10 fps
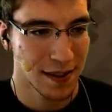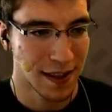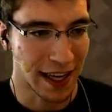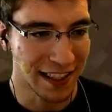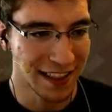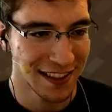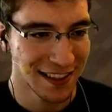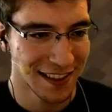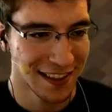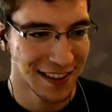
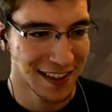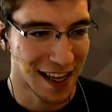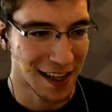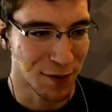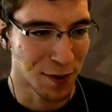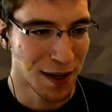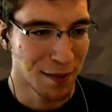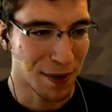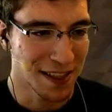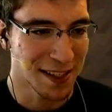Echt? Ja. Also
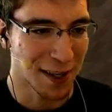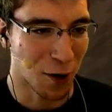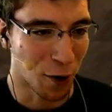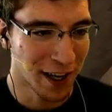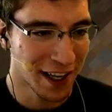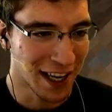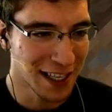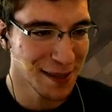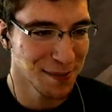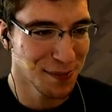bei Ceronic kann
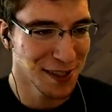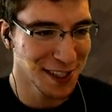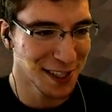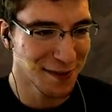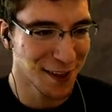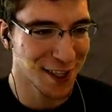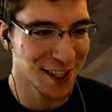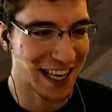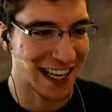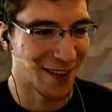ich es ein bisschen
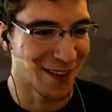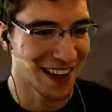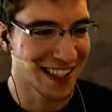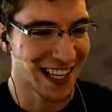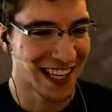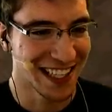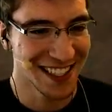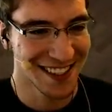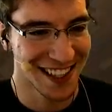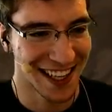verstehen, um ganz ehrlich
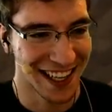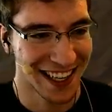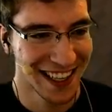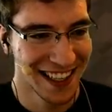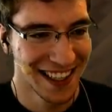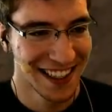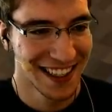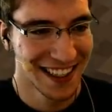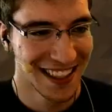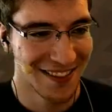zu sein.
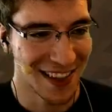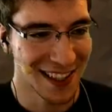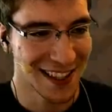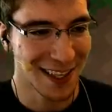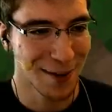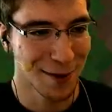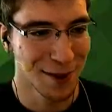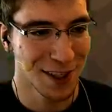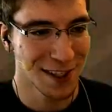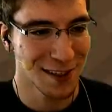Weil ich sein
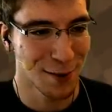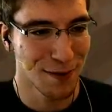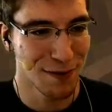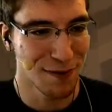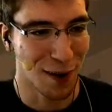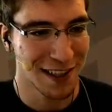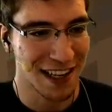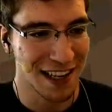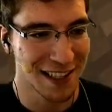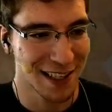Grundstück nicht. ist irgendwie voller
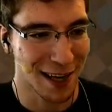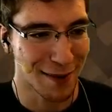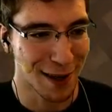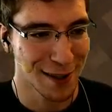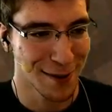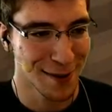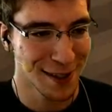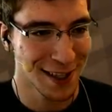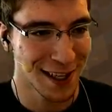Technik, aber ansonsten